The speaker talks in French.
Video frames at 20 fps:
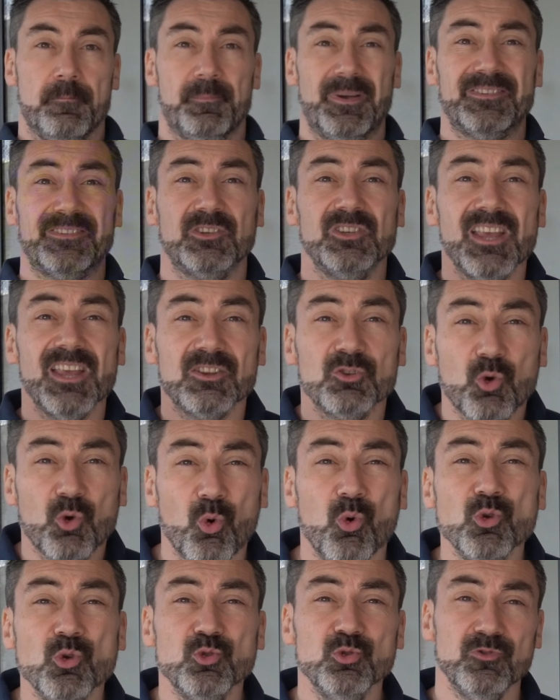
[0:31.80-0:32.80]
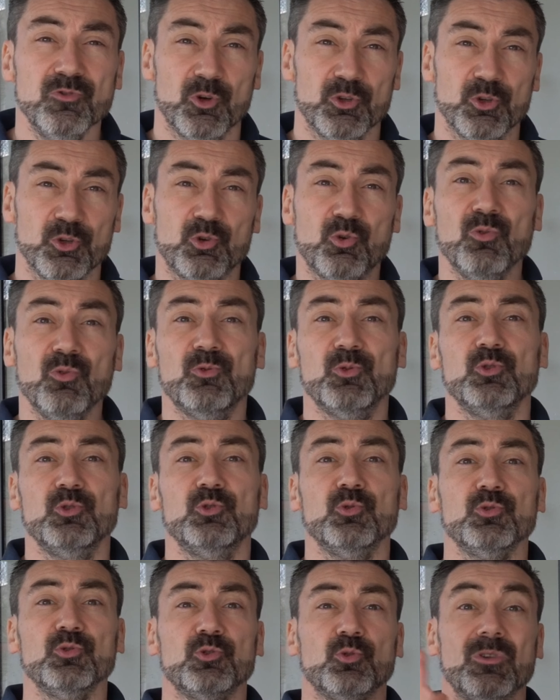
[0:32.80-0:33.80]
parce qu'il y a trop souvent de
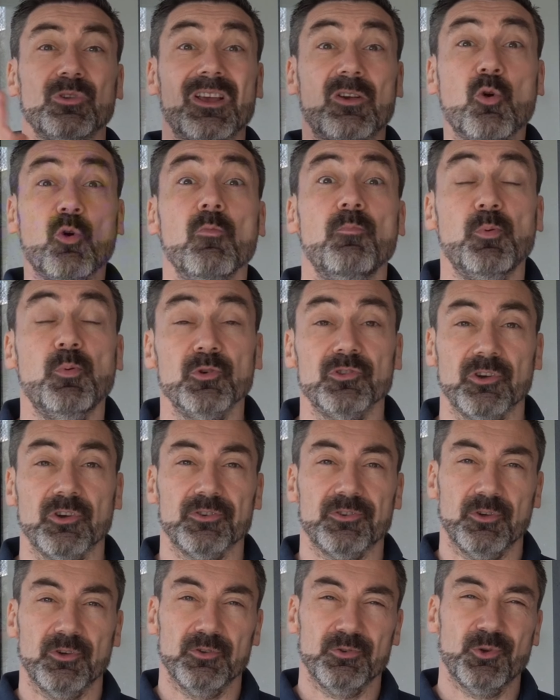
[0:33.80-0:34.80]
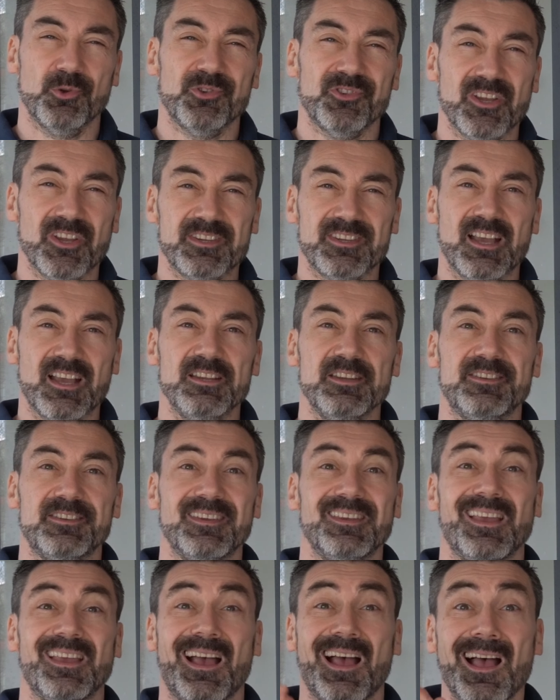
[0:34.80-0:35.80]
confusion sur les composantes de cette
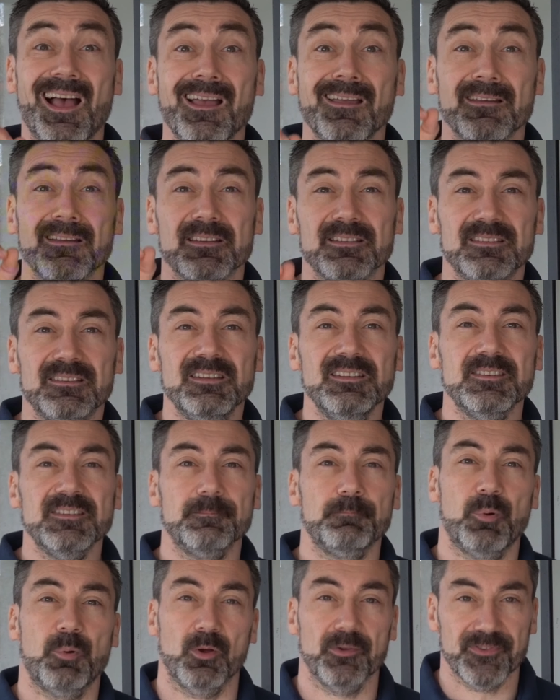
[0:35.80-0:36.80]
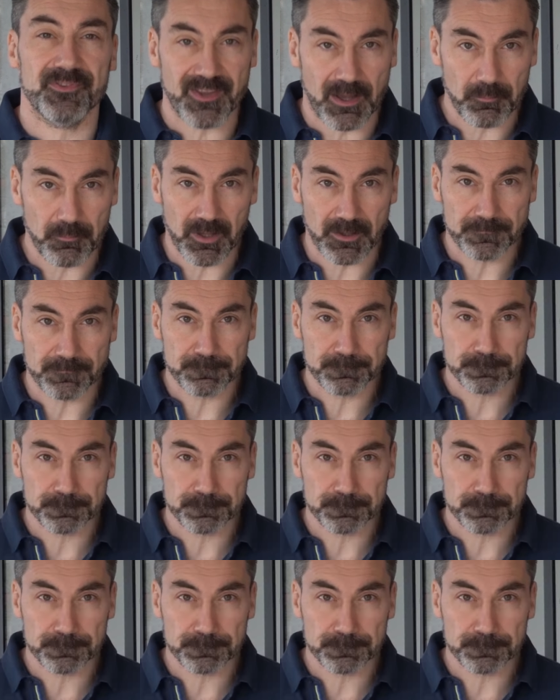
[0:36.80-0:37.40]
qualité indispensable.